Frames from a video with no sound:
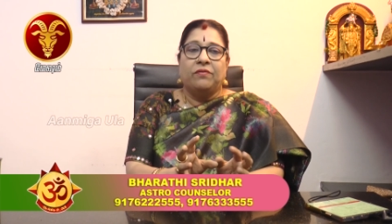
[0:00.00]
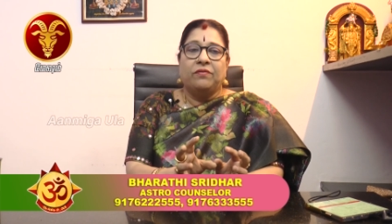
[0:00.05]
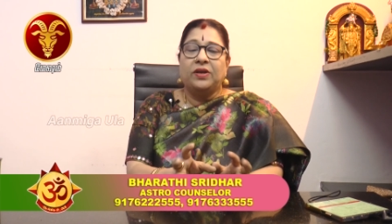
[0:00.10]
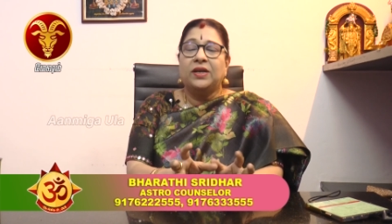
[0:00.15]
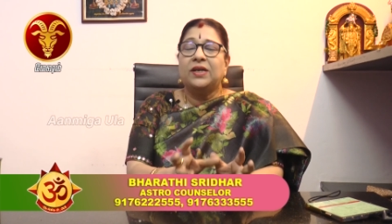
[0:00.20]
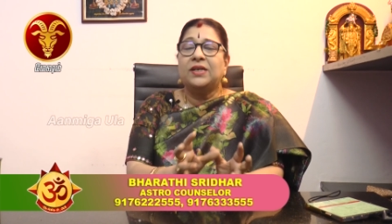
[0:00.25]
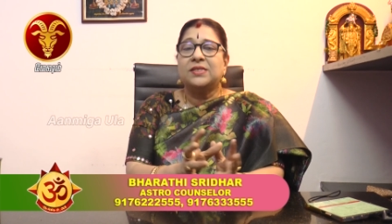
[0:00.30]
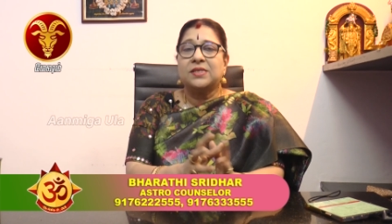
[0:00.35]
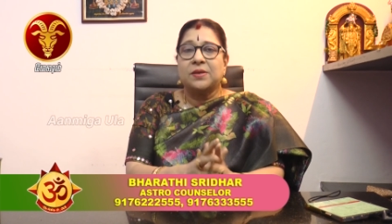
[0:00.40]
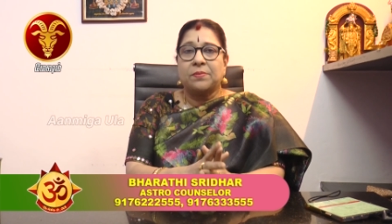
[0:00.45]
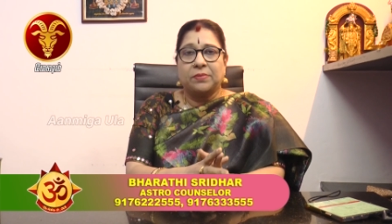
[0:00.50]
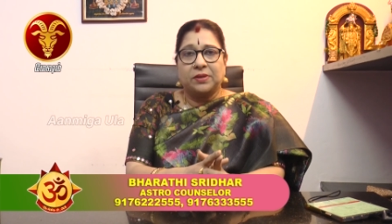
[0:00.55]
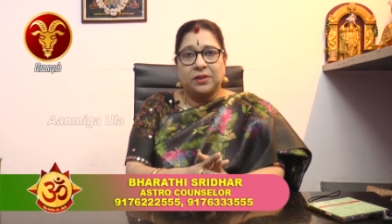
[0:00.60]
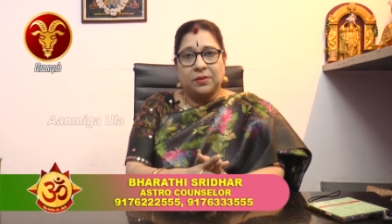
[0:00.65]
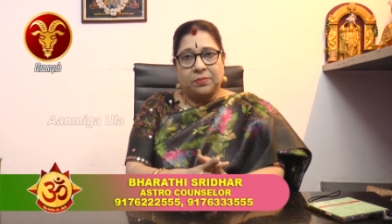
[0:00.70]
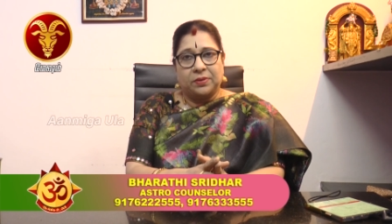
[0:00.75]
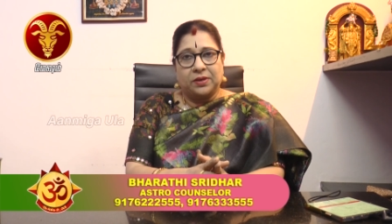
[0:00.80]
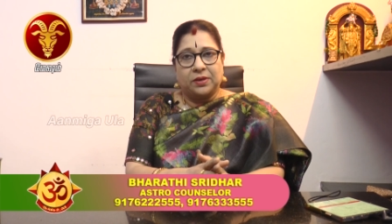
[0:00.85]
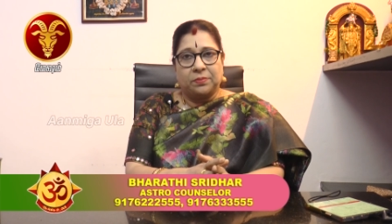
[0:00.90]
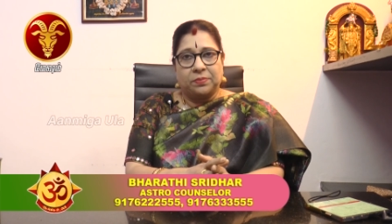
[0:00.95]
வீடு
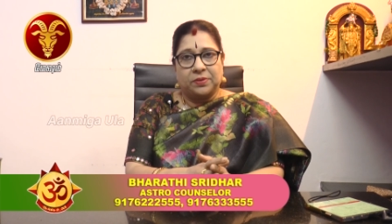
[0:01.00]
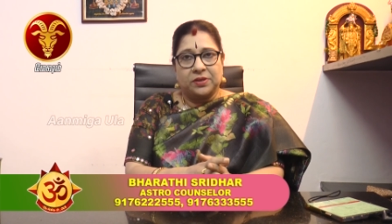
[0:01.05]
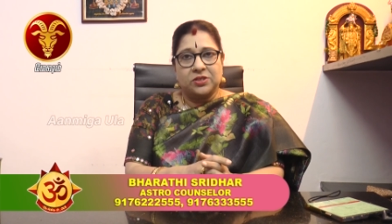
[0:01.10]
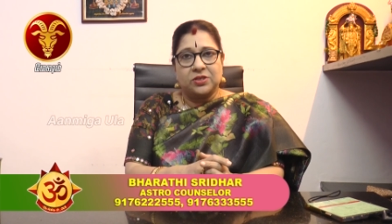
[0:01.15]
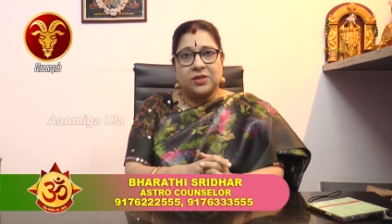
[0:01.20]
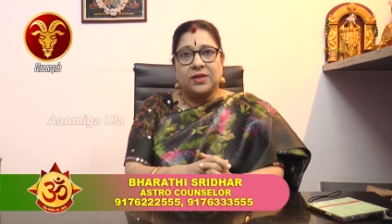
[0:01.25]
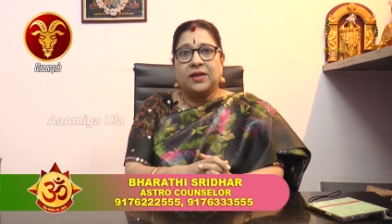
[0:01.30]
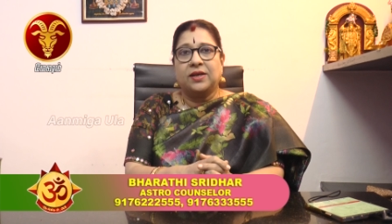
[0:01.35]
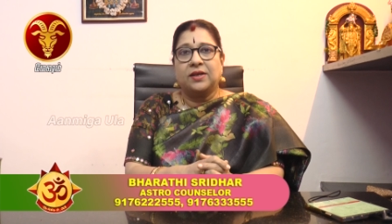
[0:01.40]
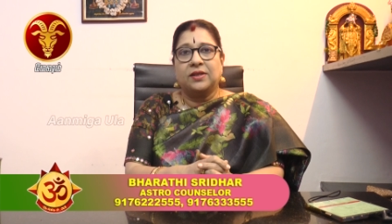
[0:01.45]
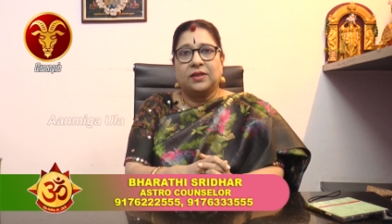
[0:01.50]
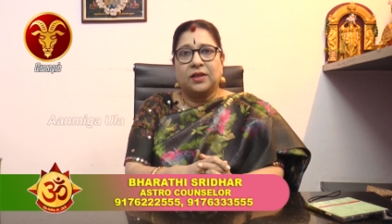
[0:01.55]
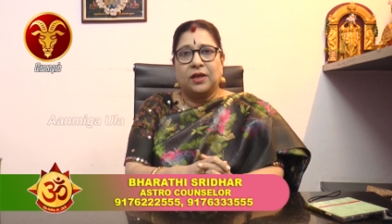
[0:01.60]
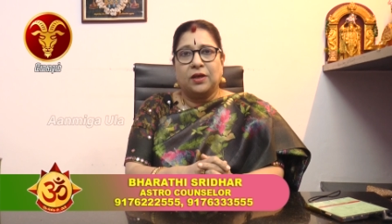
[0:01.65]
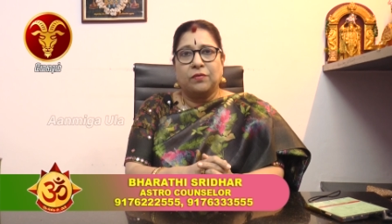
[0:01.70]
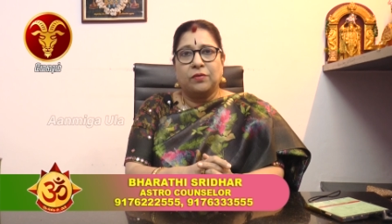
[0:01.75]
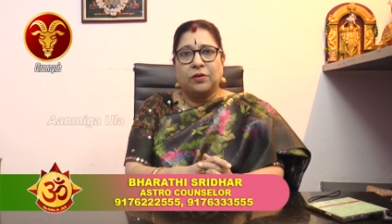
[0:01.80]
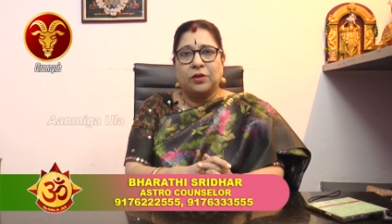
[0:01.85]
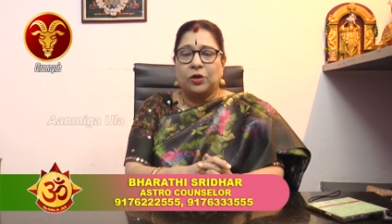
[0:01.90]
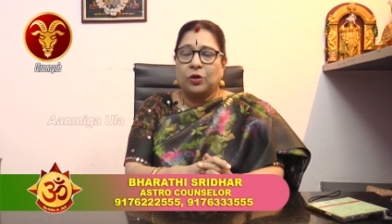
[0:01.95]
சம்பந்தப்பட்ட பிரச்சனைகள்
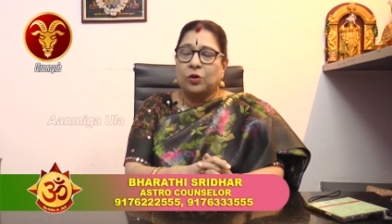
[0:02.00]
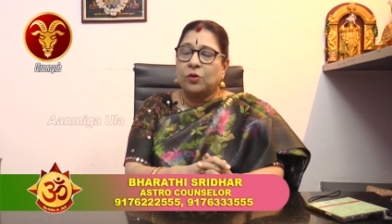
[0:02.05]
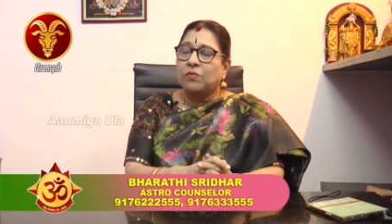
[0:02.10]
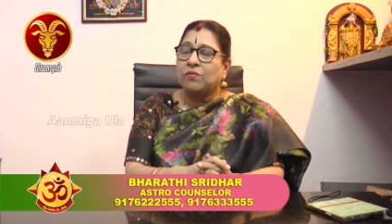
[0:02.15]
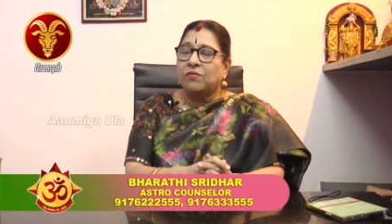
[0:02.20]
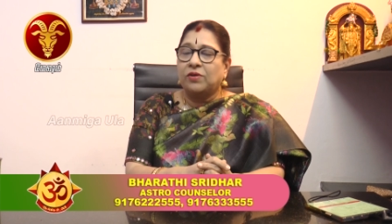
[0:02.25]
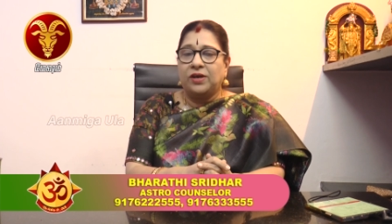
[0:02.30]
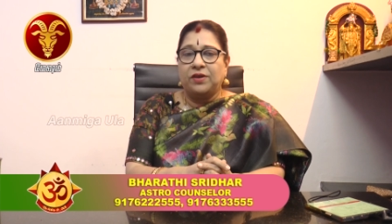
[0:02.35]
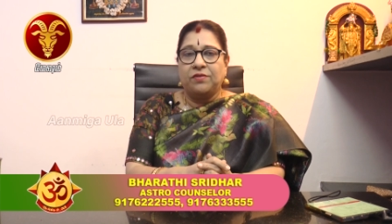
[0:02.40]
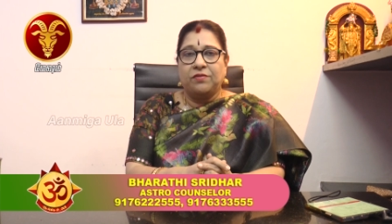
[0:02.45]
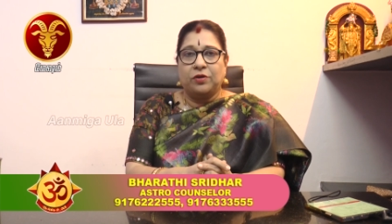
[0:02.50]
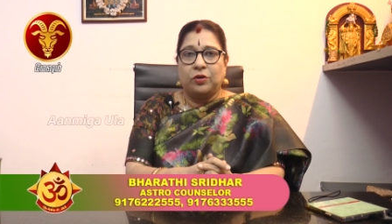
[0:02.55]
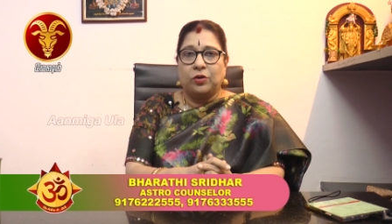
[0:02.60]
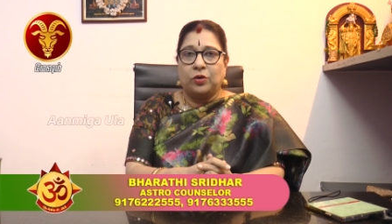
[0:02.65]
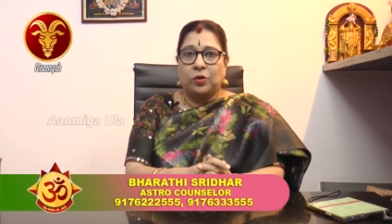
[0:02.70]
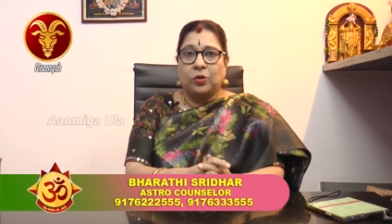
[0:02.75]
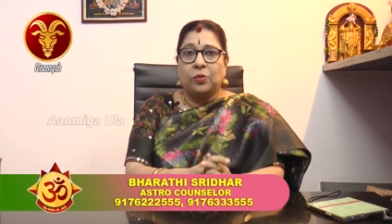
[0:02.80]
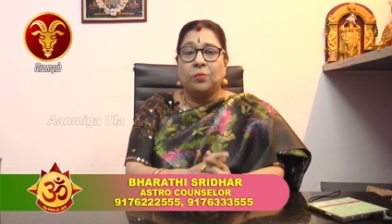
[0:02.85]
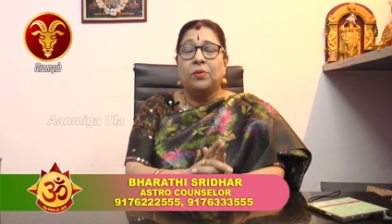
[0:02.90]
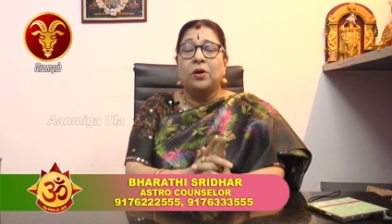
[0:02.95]
தீர்வதற்கும்
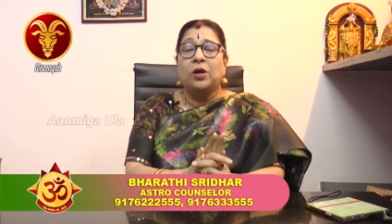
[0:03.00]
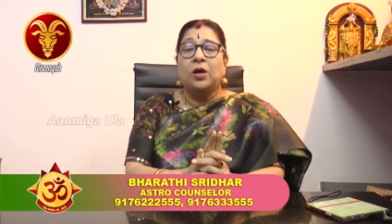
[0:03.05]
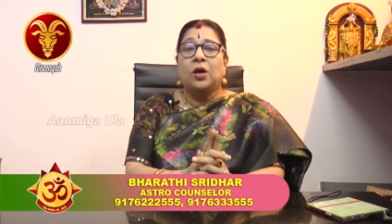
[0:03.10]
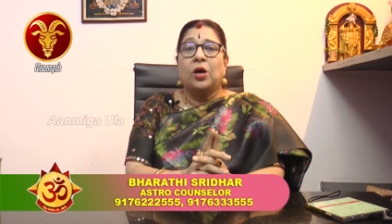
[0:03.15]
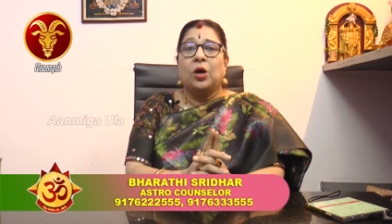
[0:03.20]
வழிவகுக்கும்